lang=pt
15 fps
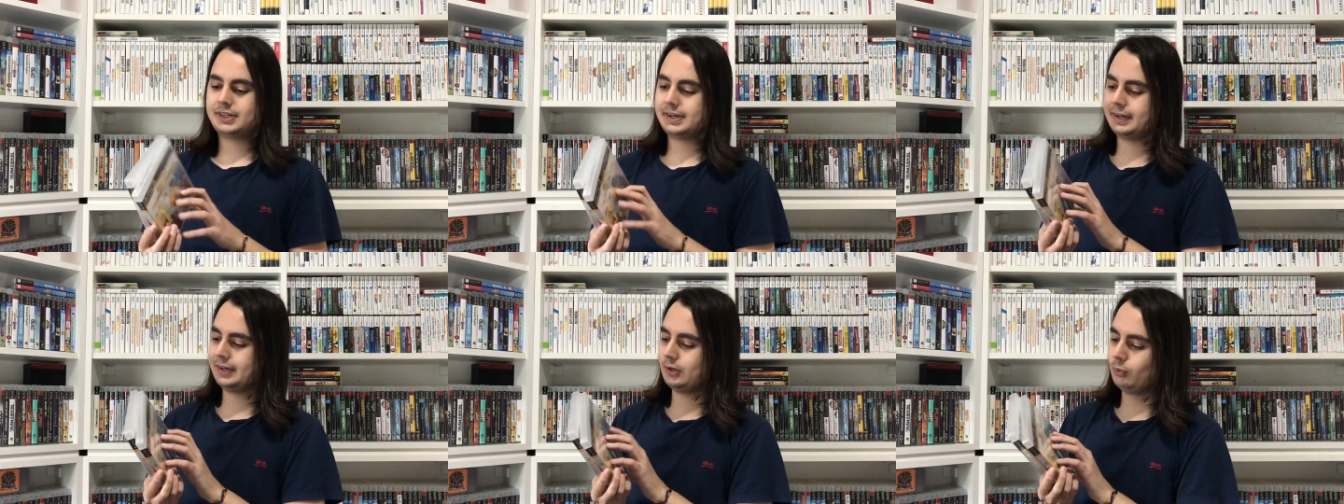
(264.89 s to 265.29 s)

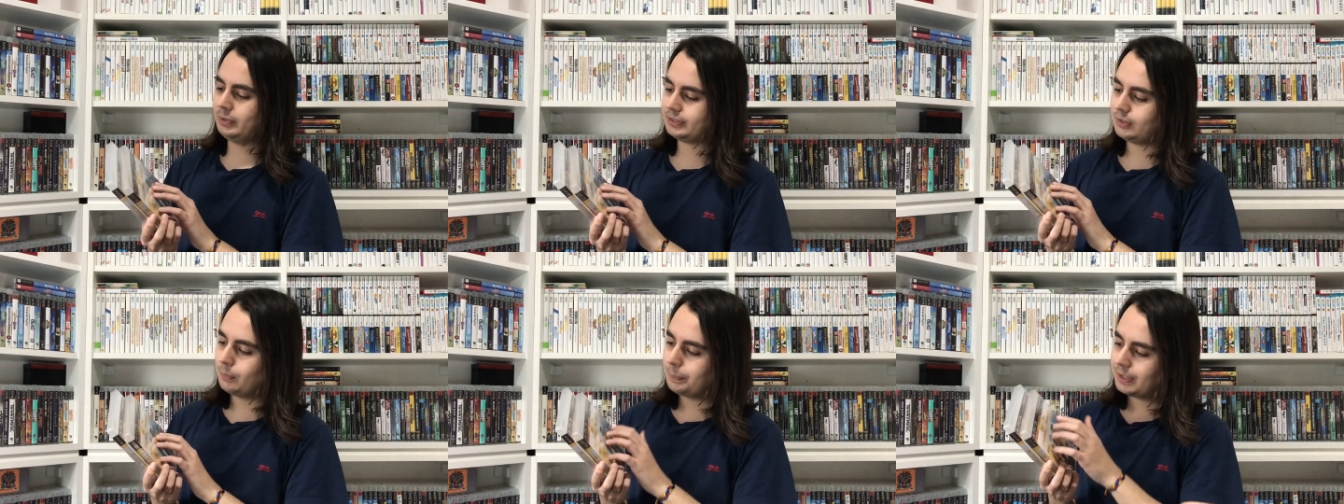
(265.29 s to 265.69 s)
Uh,
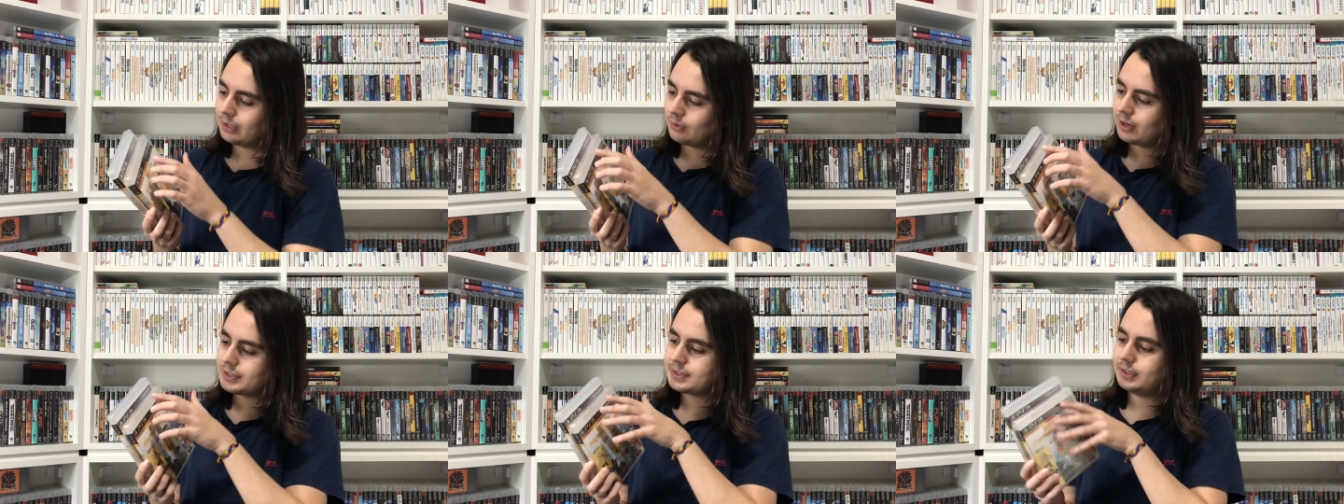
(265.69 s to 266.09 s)
uma tem um
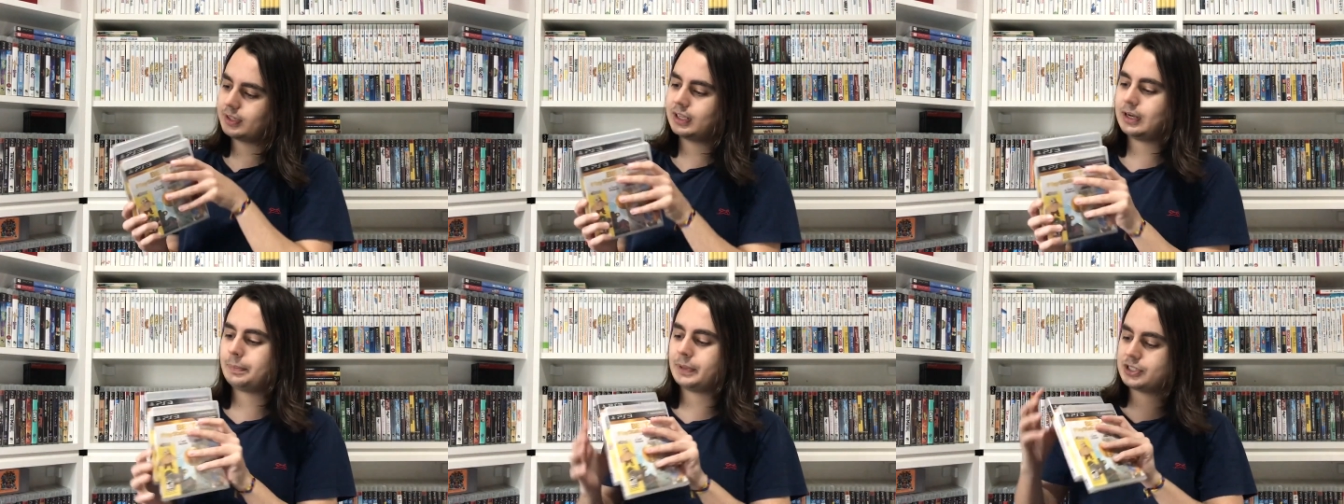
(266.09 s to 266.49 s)
pequeno rasinho
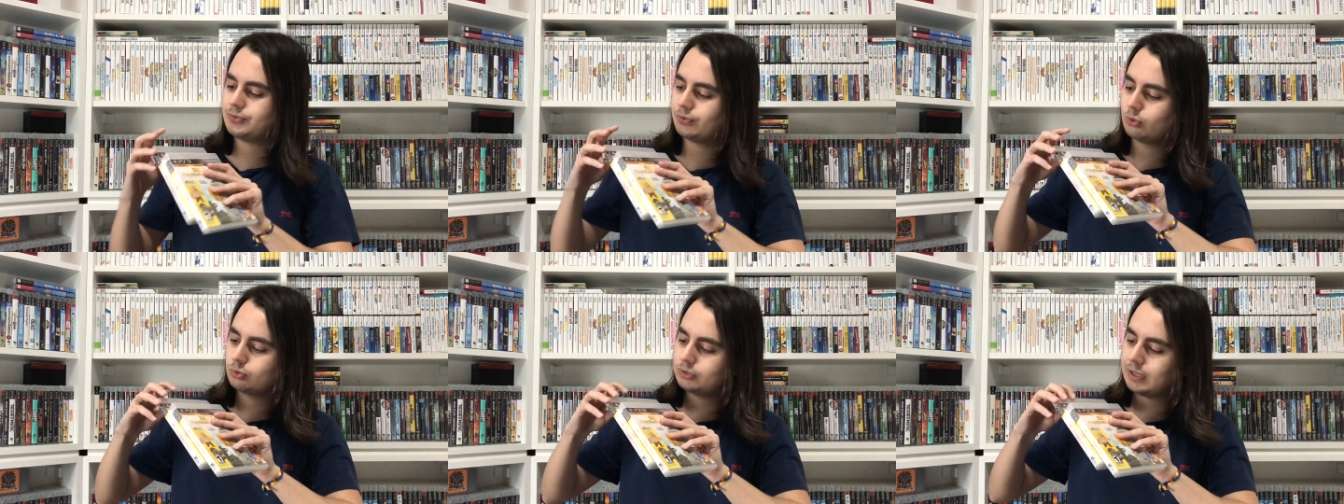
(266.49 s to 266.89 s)
aqui na parte
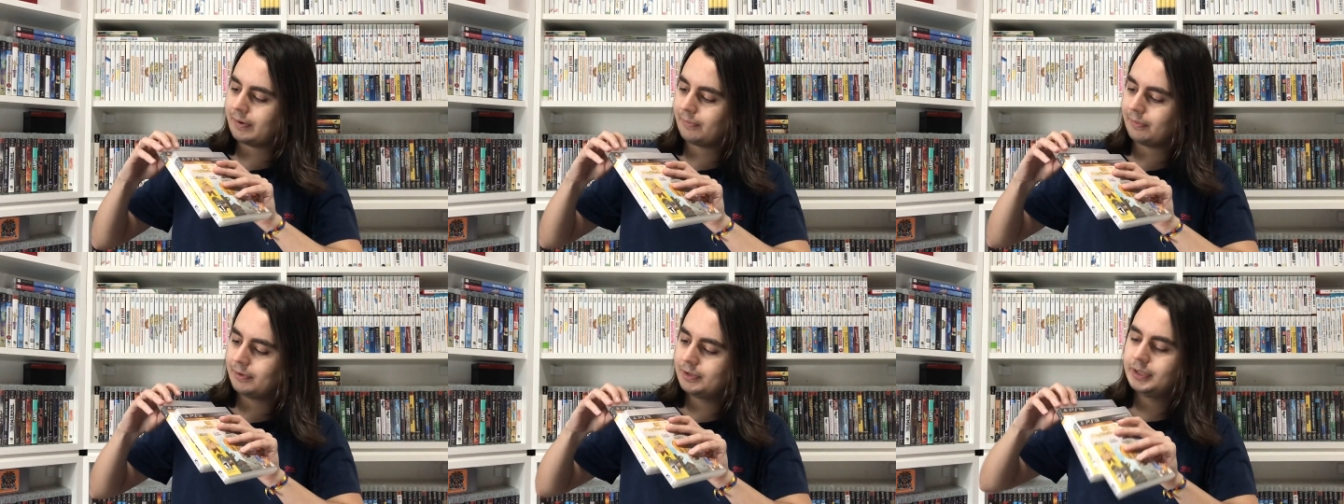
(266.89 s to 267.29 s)

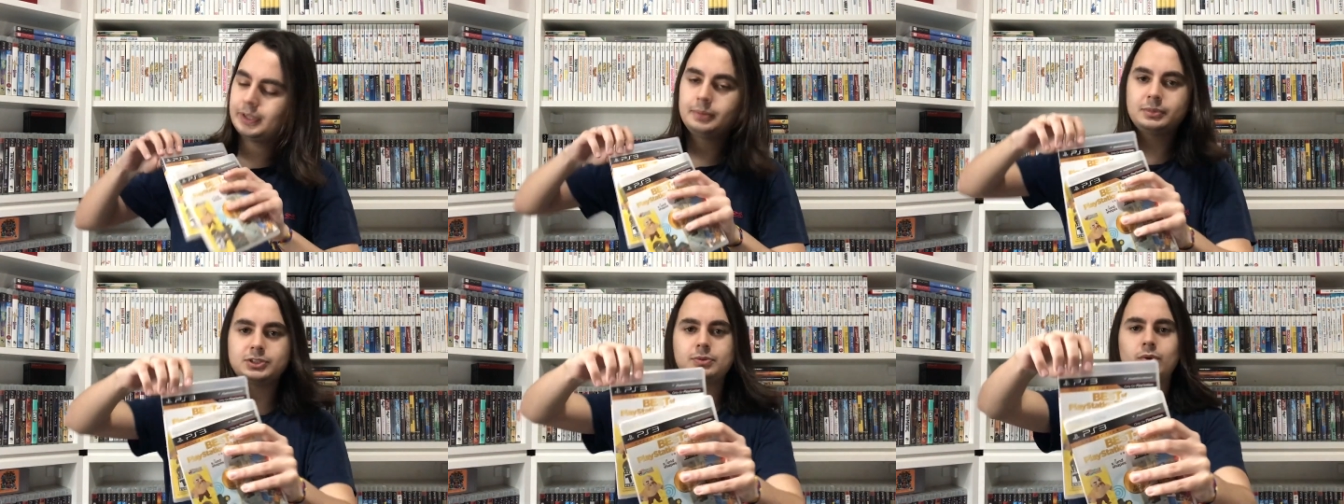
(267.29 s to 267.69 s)
frontal, ó,
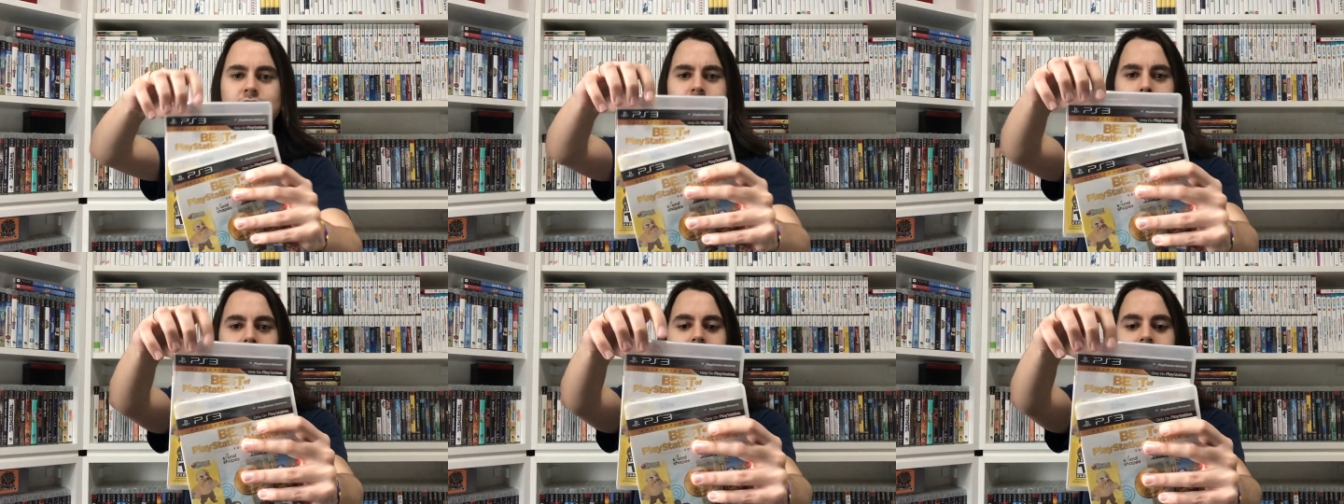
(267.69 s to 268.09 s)
mas uma
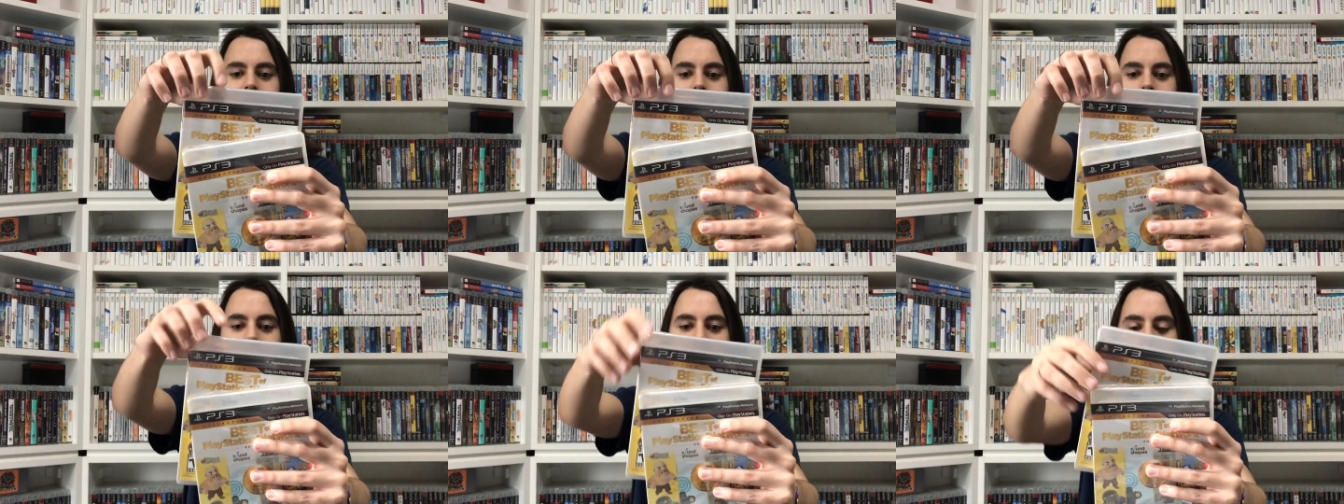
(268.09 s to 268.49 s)
coisa bem
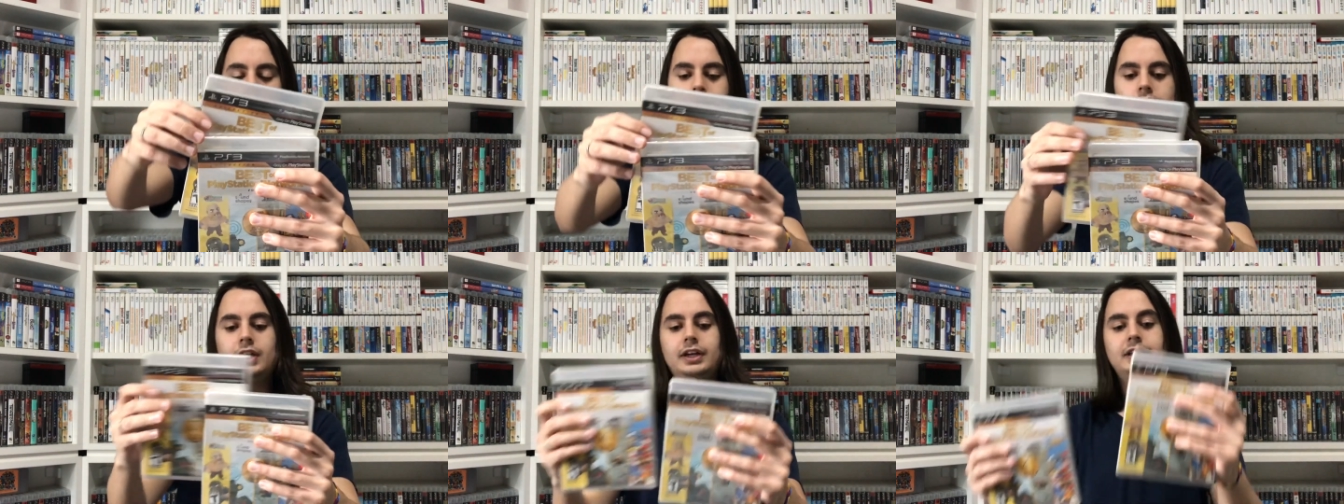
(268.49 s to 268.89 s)
leve mesmo.